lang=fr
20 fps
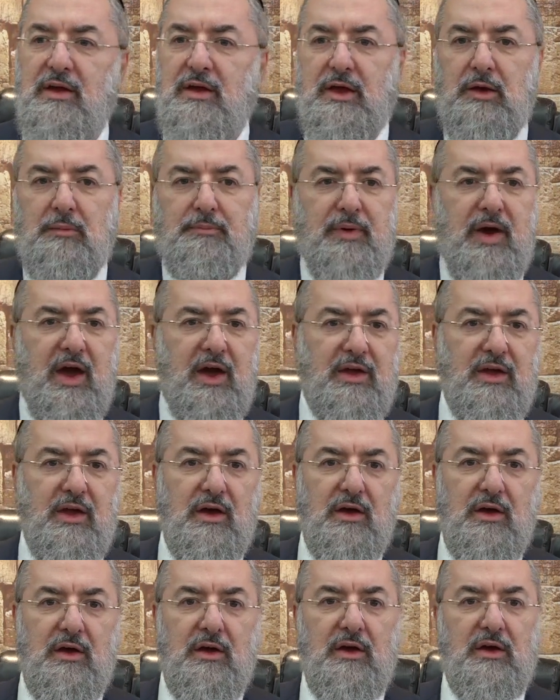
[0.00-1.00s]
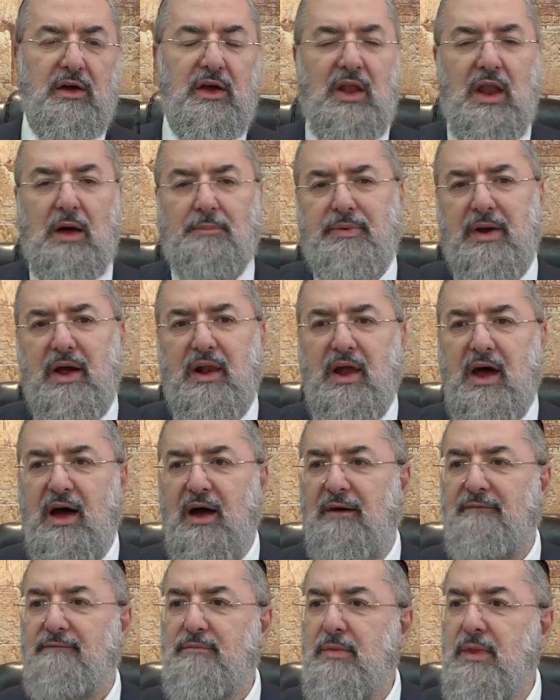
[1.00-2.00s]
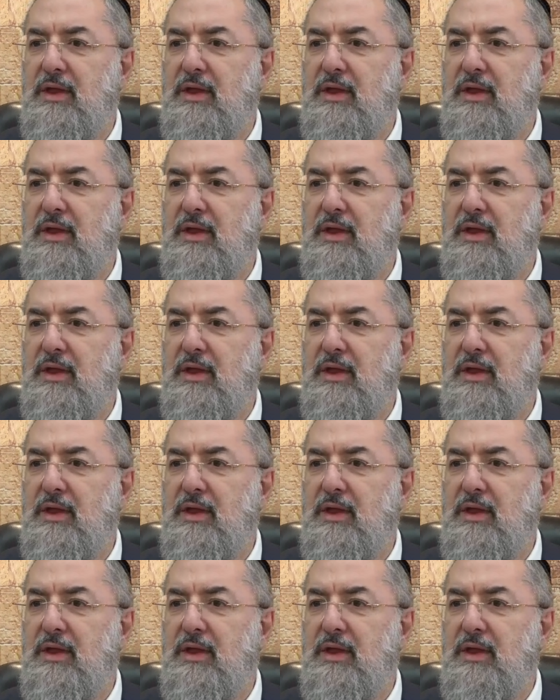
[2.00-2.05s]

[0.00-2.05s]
il paye. Il appelle un